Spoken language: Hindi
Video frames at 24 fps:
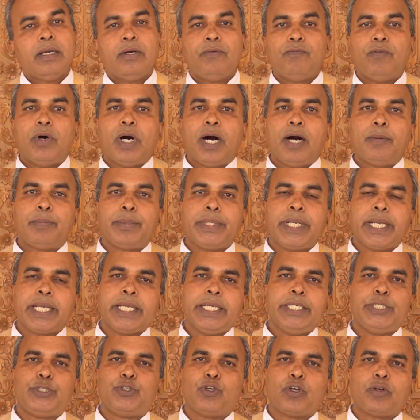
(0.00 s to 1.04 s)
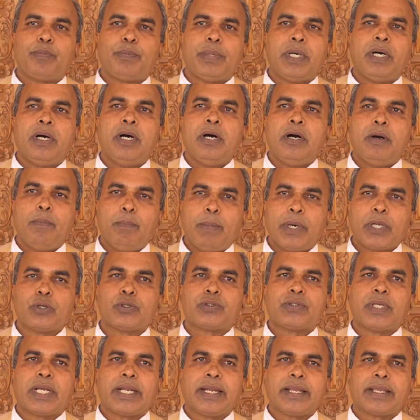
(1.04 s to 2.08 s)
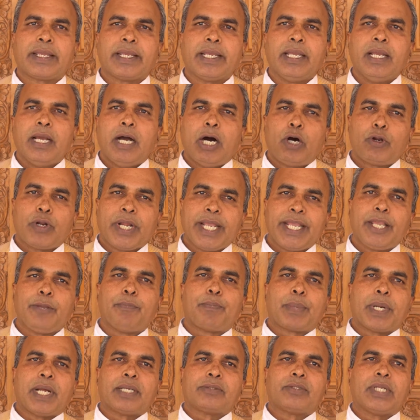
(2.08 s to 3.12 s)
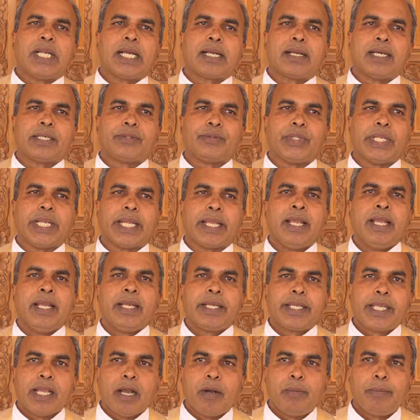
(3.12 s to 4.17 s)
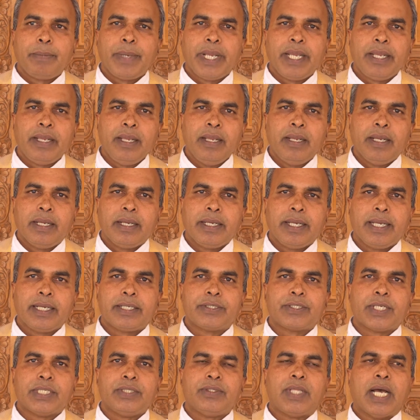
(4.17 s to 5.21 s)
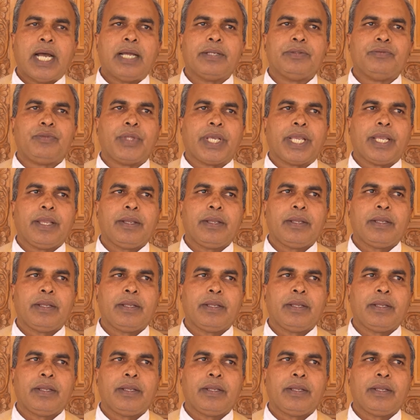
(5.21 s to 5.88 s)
वह अपने ईश्वर पर भरोसा रखी और यही प्रार्थना करती रही कि हमें एक संतान दे